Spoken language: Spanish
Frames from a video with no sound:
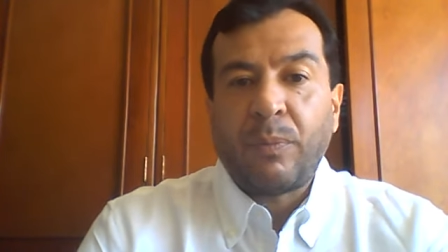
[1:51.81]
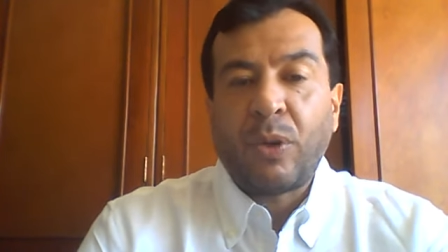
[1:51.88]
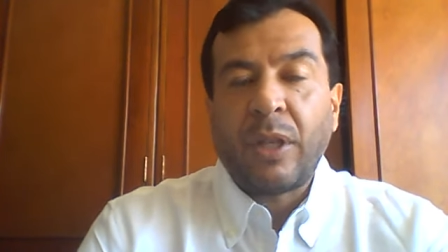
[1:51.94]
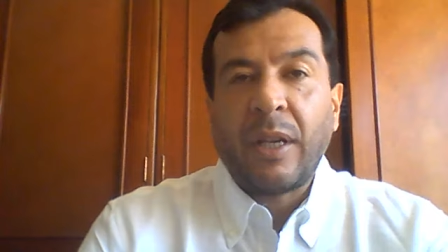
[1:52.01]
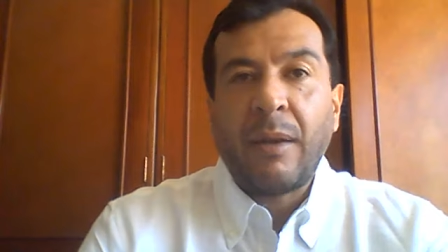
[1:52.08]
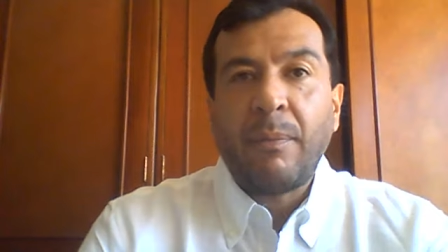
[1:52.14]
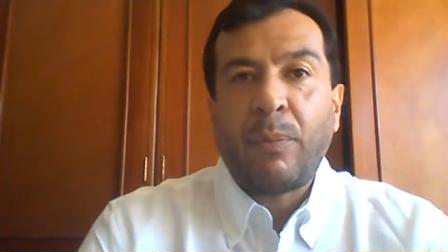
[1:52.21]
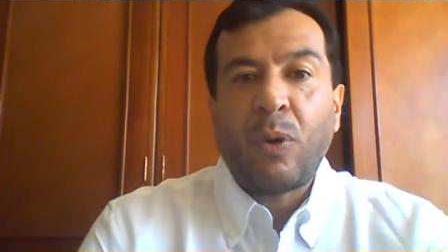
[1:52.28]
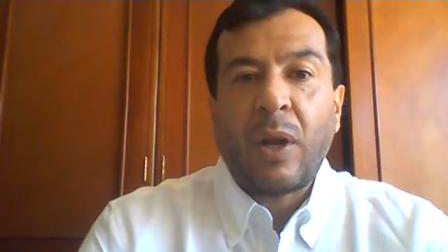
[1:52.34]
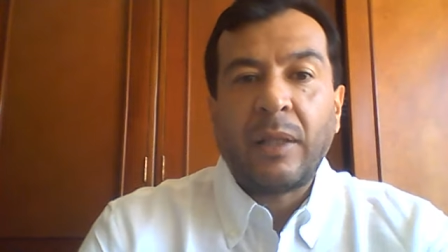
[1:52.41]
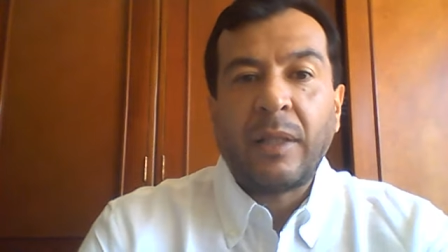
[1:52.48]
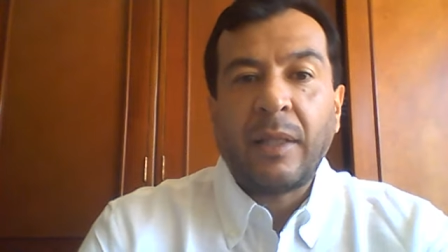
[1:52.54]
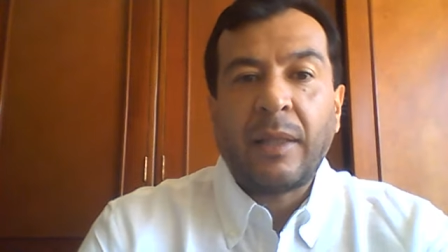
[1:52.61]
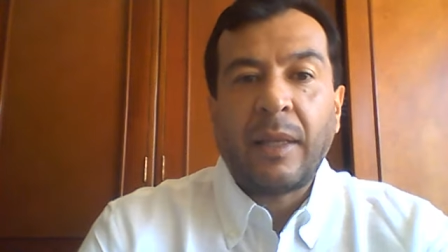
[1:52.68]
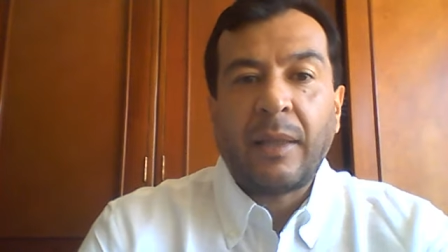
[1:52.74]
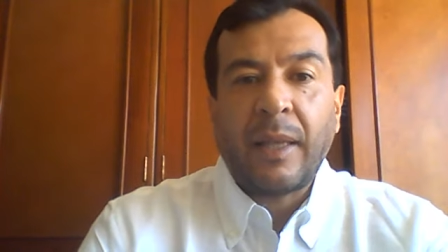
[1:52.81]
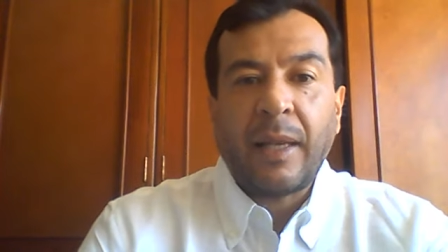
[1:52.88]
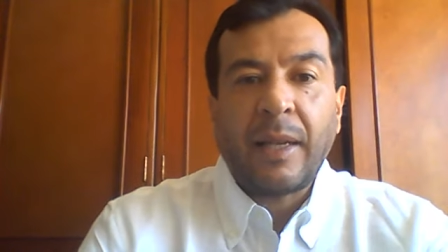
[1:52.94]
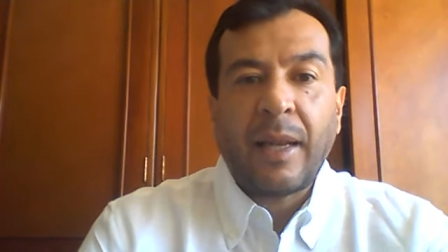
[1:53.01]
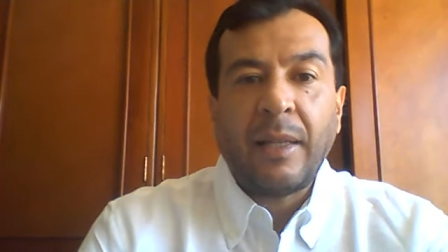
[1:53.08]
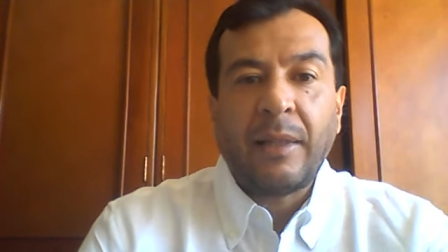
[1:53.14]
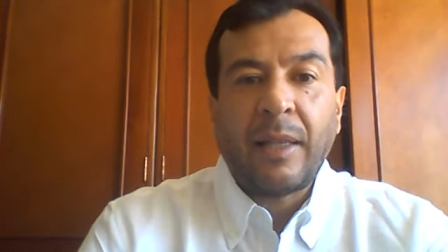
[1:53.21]
Por ejemplo, alguien que
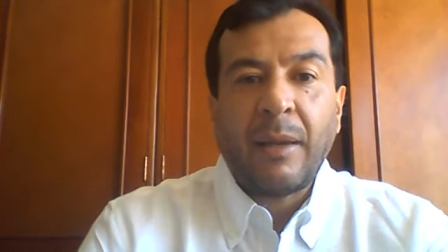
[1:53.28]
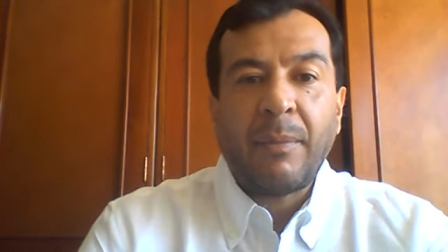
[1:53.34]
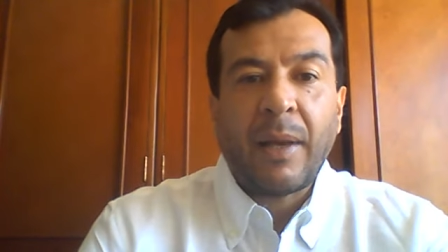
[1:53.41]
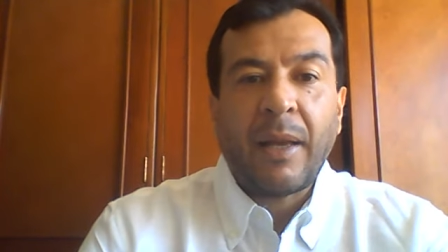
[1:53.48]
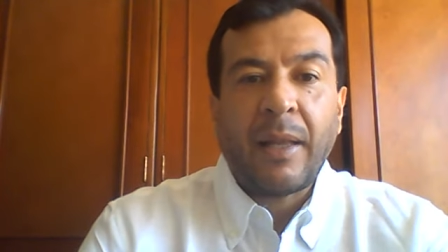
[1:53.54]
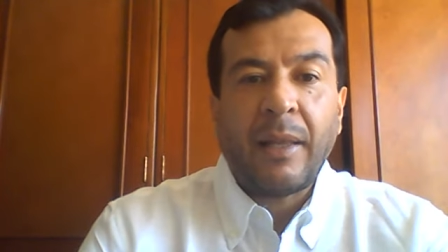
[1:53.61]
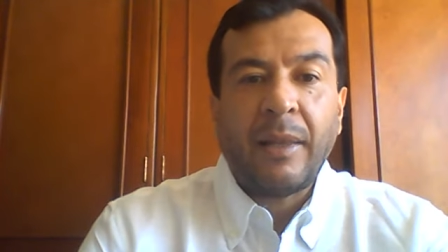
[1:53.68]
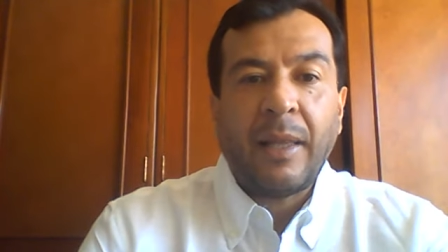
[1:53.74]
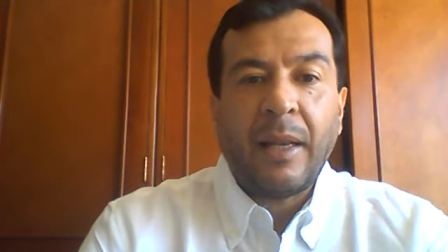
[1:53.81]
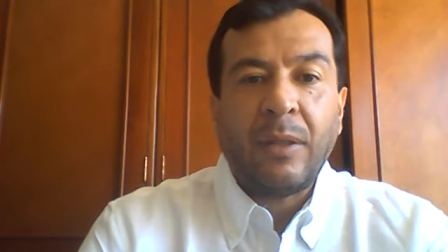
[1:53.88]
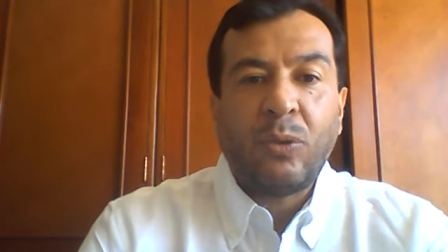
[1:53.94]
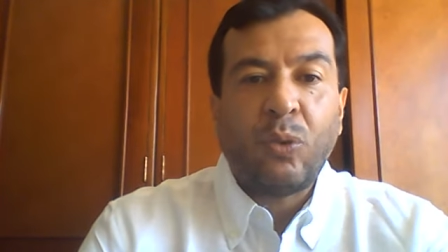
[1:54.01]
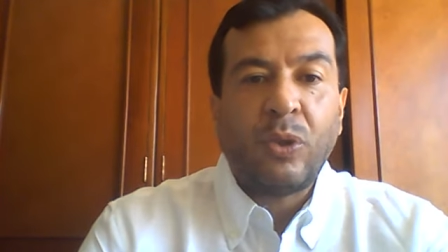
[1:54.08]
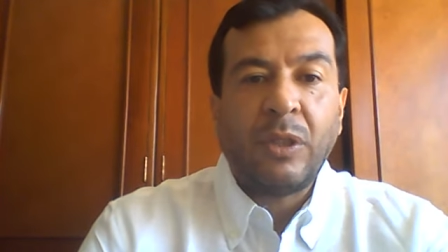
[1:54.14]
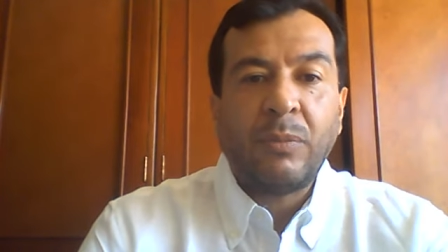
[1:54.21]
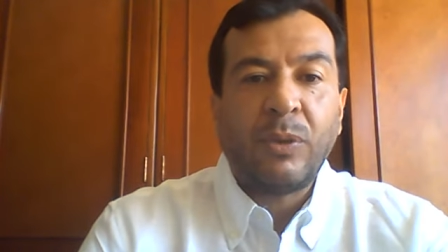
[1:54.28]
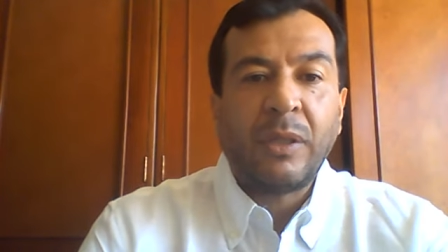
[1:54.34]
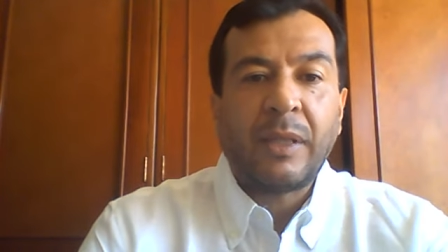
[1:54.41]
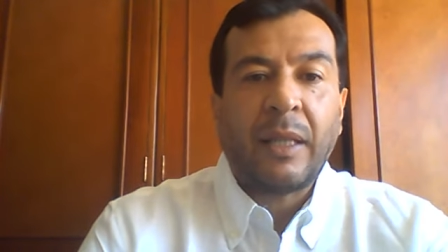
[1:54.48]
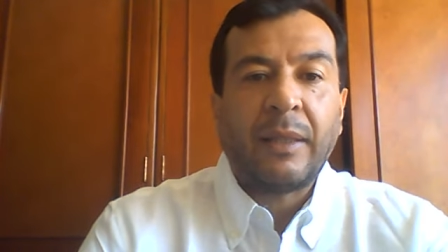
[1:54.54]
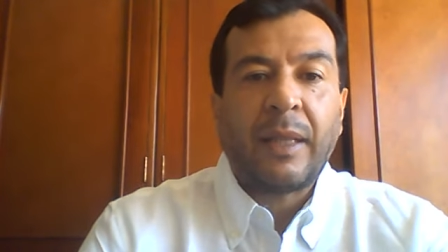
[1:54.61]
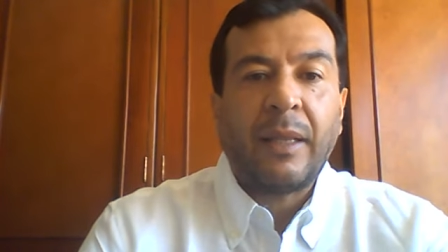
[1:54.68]
tenga el tema del turismo en
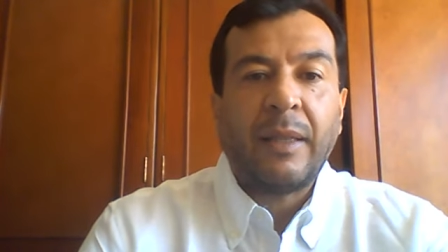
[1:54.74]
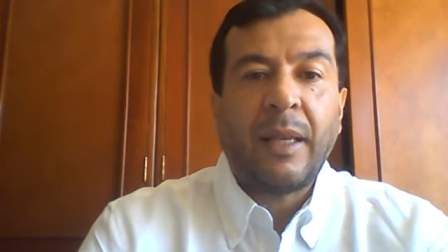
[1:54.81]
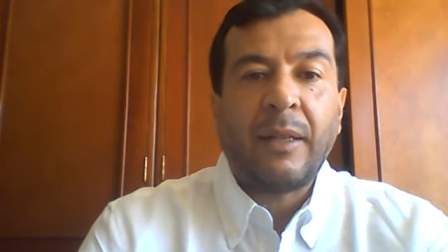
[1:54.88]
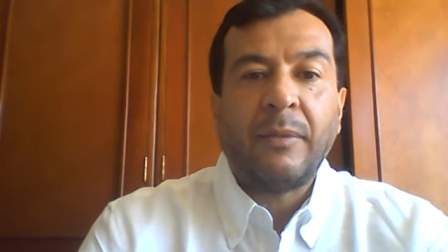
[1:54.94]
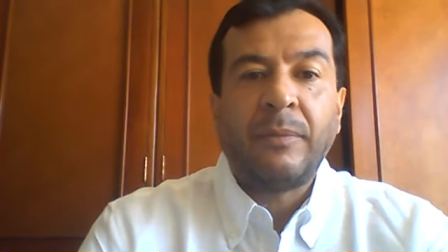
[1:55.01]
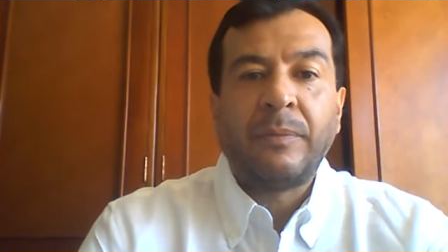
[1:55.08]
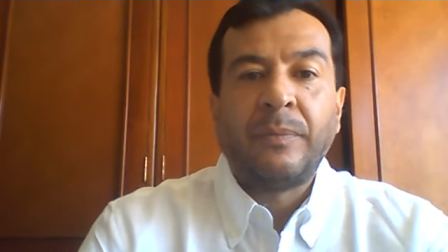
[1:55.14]
Santander.